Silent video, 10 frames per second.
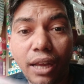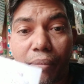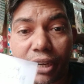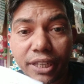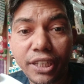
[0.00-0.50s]

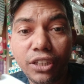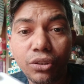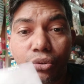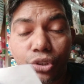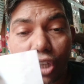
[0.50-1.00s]
আমাকে
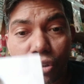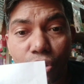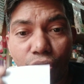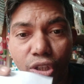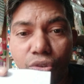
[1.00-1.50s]
উৎসর্গ
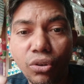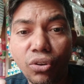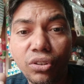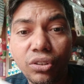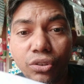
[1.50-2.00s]
করে
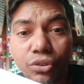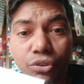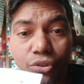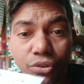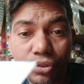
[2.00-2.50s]
তুলুন
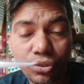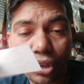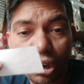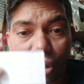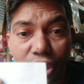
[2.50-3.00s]

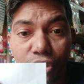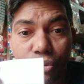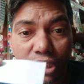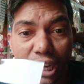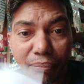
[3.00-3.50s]
তাহলে
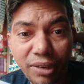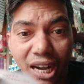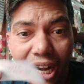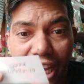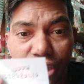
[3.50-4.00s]
যদি
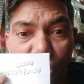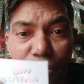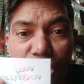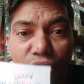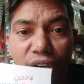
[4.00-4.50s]
আপনারা লাইক
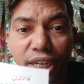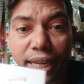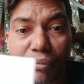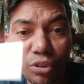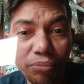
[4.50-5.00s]
কমেন্ট করেন
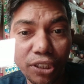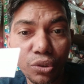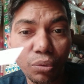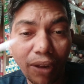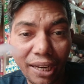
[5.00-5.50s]
এমন
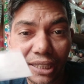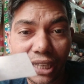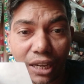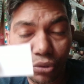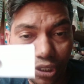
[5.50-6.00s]
ভিডিও বানাতে
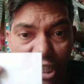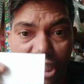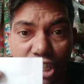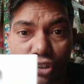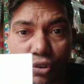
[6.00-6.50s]
আরও
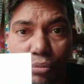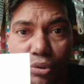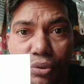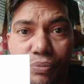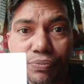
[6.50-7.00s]
চেষ্টা করব
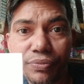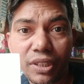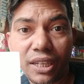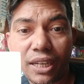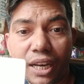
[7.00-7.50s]

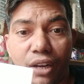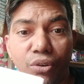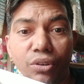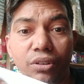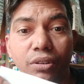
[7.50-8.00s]

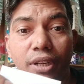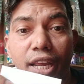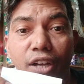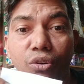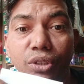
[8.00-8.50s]
কারণ
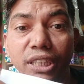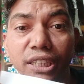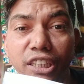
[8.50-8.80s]
এখন দিন